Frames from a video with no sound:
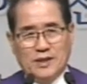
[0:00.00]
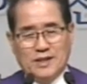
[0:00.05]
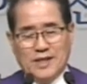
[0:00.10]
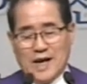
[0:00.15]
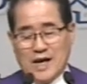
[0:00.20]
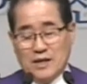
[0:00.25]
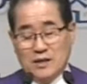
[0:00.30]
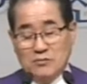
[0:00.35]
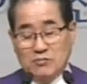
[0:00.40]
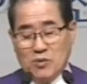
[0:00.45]

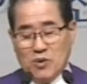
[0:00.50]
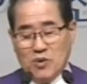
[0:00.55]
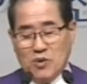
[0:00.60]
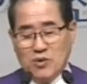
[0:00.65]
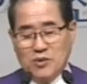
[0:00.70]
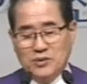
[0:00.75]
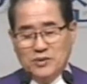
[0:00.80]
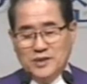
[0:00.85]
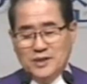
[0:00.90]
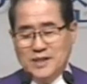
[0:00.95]
다른
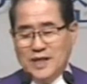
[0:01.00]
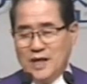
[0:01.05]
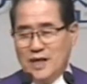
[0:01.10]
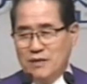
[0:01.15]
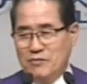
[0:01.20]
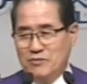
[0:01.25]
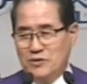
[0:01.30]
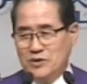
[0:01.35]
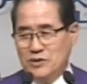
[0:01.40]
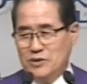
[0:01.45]
모든
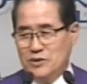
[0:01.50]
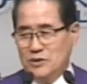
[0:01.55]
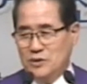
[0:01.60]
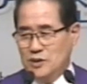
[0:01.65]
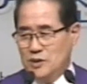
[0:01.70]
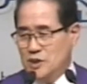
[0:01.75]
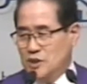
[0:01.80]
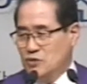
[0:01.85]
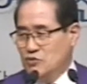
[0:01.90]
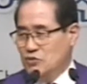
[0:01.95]

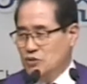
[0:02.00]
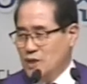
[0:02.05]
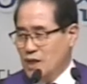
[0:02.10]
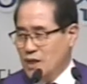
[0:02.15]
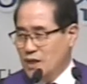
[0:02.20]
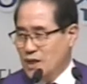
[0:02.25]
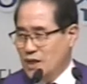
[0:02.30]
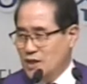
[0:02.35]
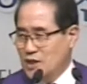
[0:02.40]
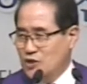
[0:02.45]
사람들은
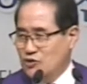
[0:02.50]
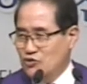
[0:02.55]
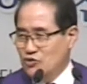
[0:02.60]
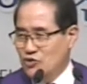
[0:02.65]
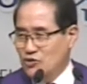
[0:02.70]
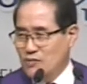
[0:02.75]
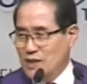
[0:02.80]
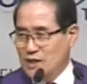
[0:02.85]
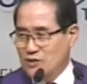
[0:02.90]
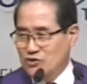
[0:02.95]
이웃에게
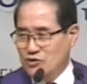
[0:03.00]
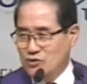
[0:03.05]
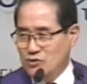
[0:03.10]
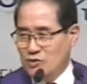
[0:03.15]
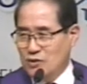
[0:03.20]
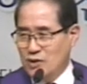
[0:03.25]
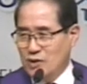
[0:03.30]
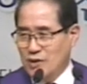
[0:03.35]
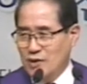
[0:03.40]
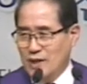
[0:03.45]
기준을
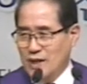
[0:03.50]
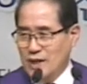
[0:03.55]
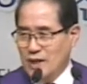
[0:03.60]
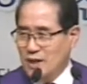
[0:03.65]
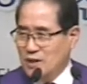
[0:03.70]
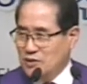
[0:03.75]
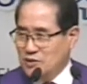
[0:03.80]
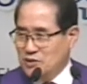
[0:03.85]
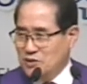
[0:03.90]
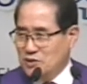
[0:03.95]
맞추는 거예요.
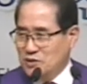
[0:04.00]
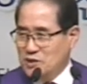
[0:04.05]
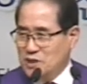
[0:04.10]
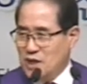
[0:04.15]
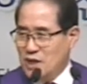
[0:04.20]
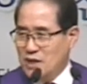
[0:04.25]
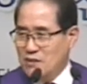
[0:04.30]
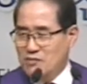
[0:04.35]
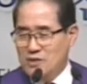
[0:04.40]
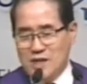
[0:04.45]
어, 저
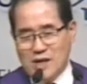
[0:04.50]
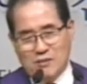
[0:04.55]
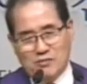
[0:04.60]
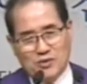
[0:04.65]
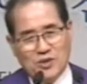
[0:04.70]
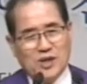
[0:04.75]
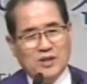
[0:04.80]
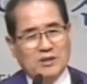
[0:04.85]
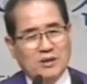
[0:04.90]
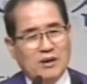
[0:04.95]
사람은
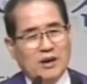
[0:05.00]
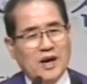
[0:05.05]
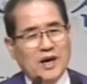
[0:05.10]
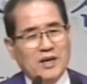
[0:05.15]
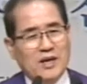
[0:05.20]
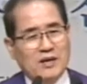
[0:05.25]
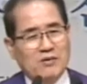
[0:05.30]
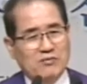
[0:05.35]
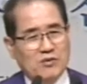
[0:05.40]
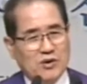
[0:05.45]
나보다
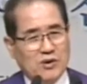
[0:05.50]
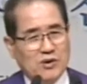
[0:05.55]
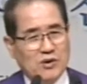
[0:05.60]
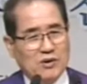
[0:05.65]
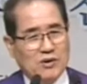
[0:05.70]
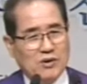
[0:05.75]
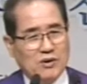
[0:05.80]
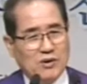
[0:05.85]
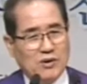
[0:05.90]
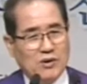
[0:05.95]
더하네,
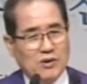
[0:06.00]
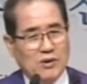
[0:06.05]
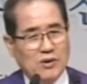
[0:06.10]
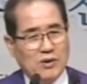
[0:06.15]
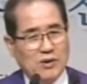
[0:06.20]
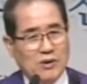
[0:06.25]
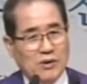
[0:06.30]
뭐.